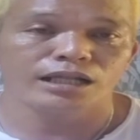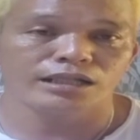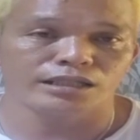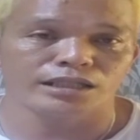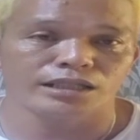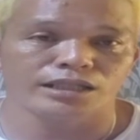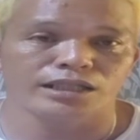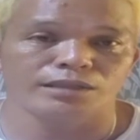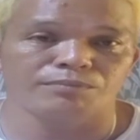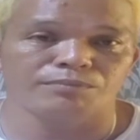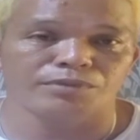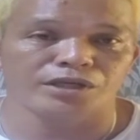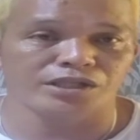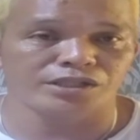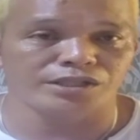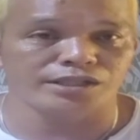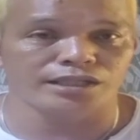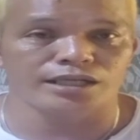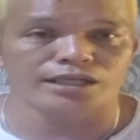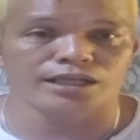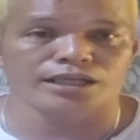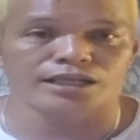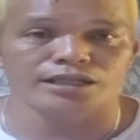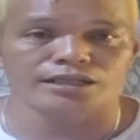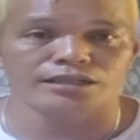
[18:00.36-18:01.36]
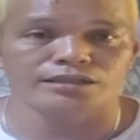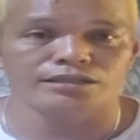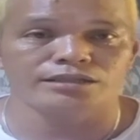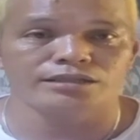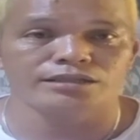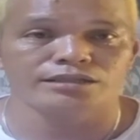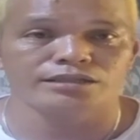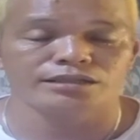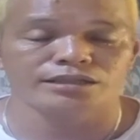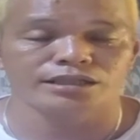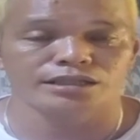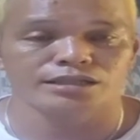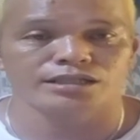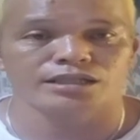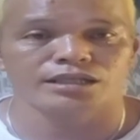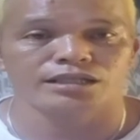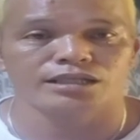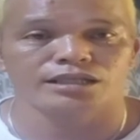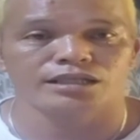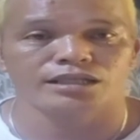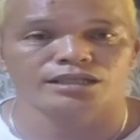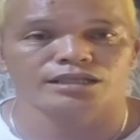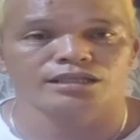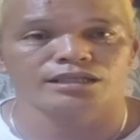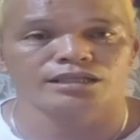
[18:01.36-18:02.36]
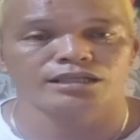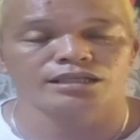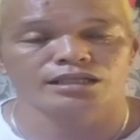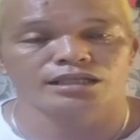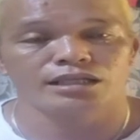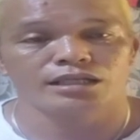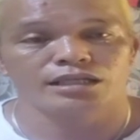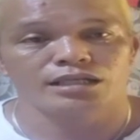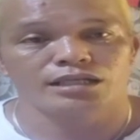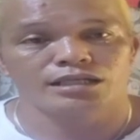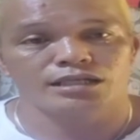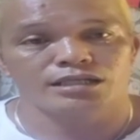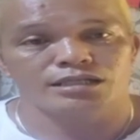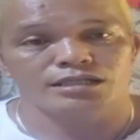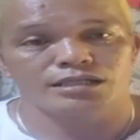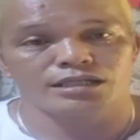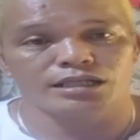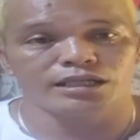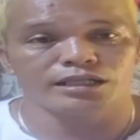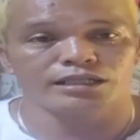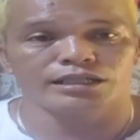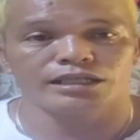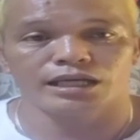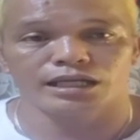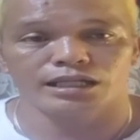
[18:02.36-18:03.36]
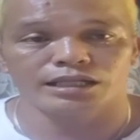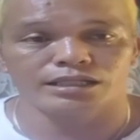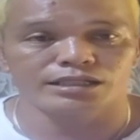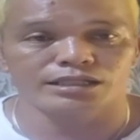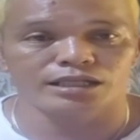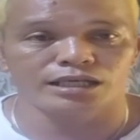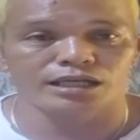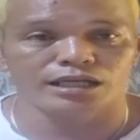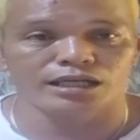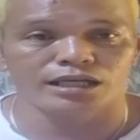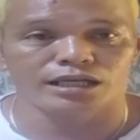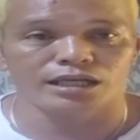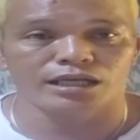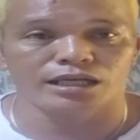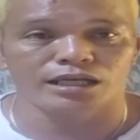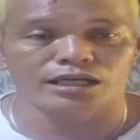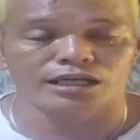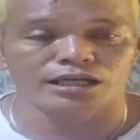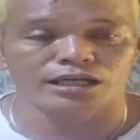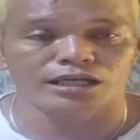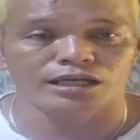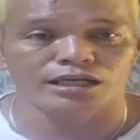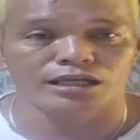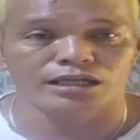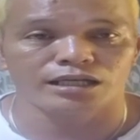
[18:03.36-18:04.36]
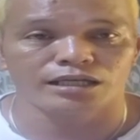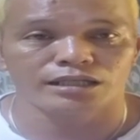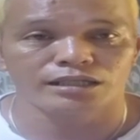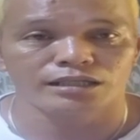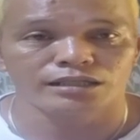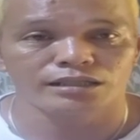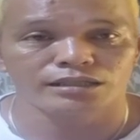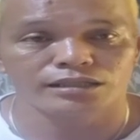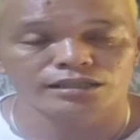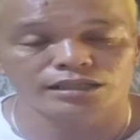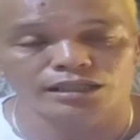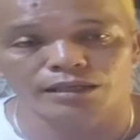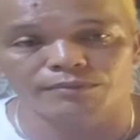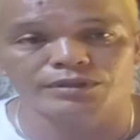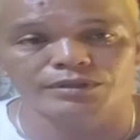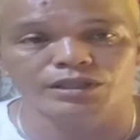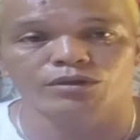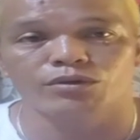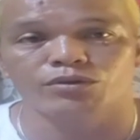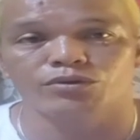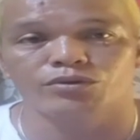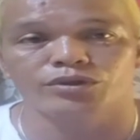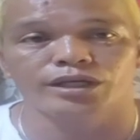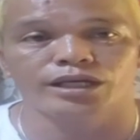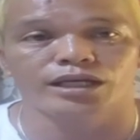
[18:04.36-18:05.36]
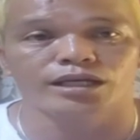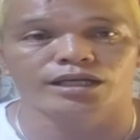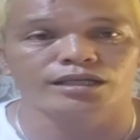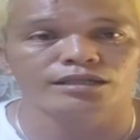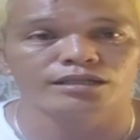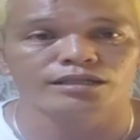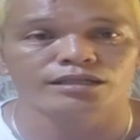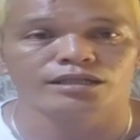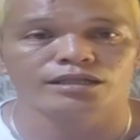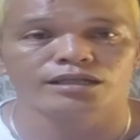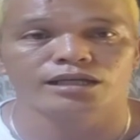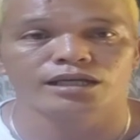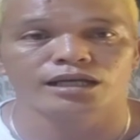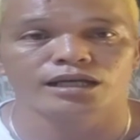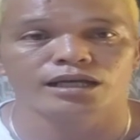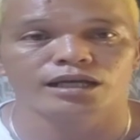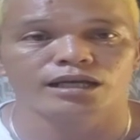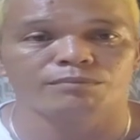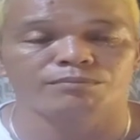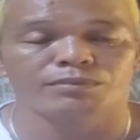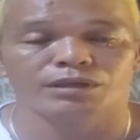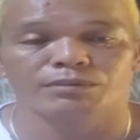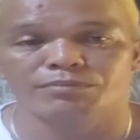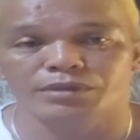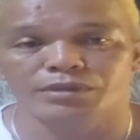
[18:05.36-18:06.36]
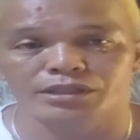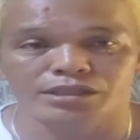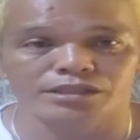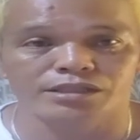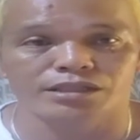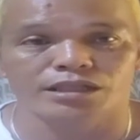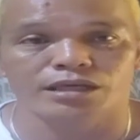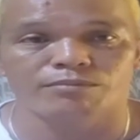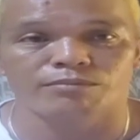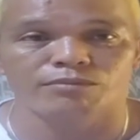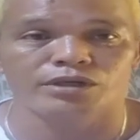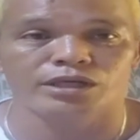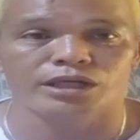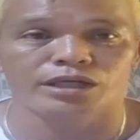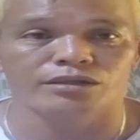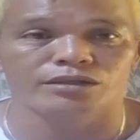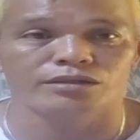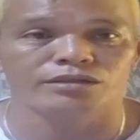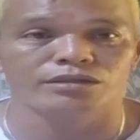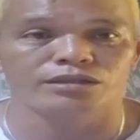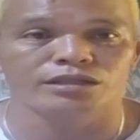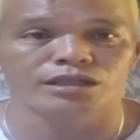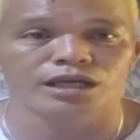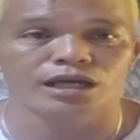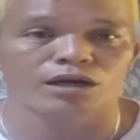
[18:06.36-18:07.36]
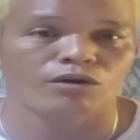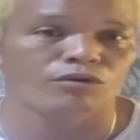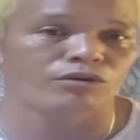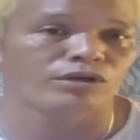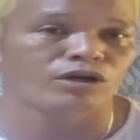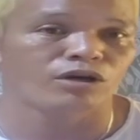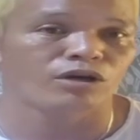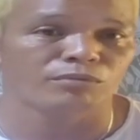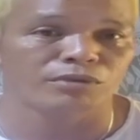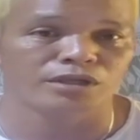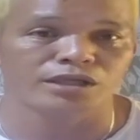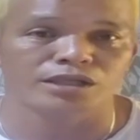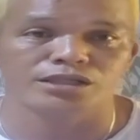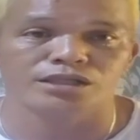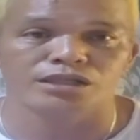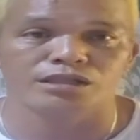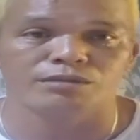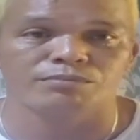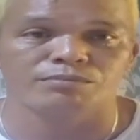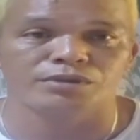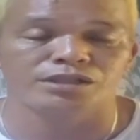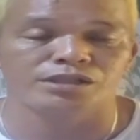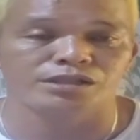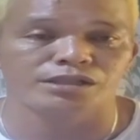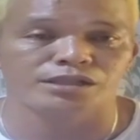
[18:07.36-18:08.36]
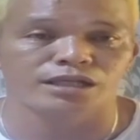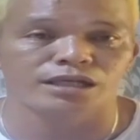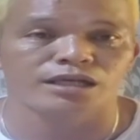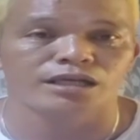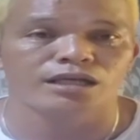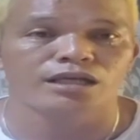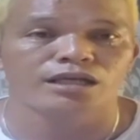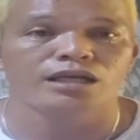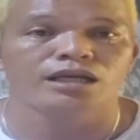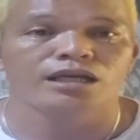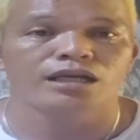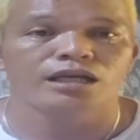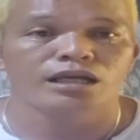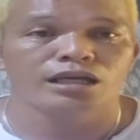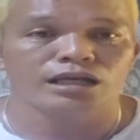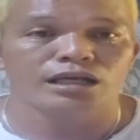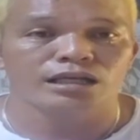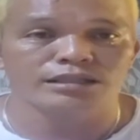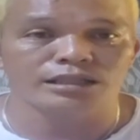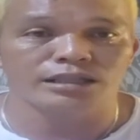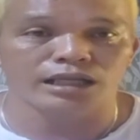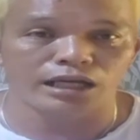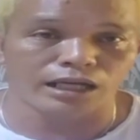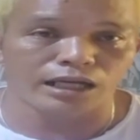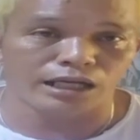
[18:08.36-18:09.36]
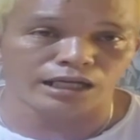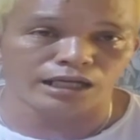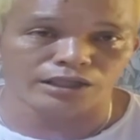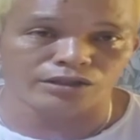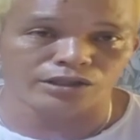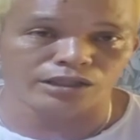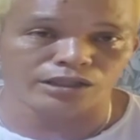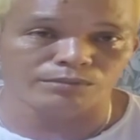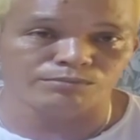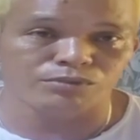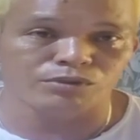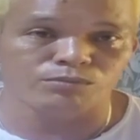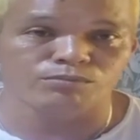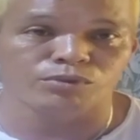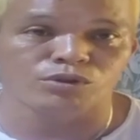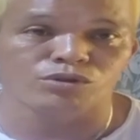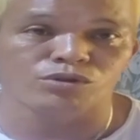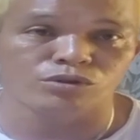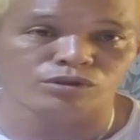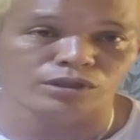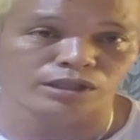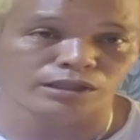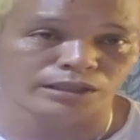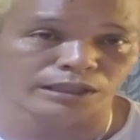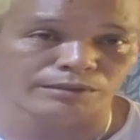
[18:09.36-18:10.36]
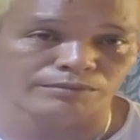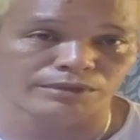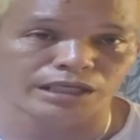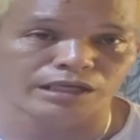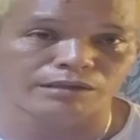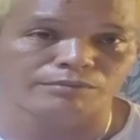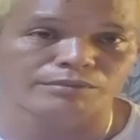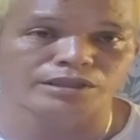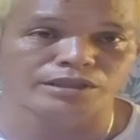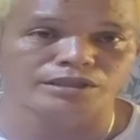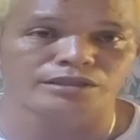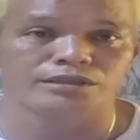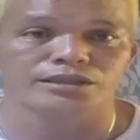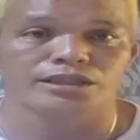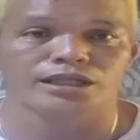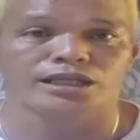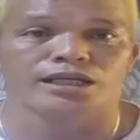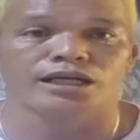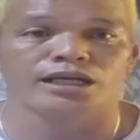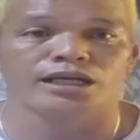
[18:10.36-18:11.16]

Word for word: pa rin siya na rin kasi sa nangyari sa led ng kuya, uh, ah, pagpasensya mo na yon. Ako na humingi siya ng pasensya. Dala lang yun ang bugso ng damdamin. Kaya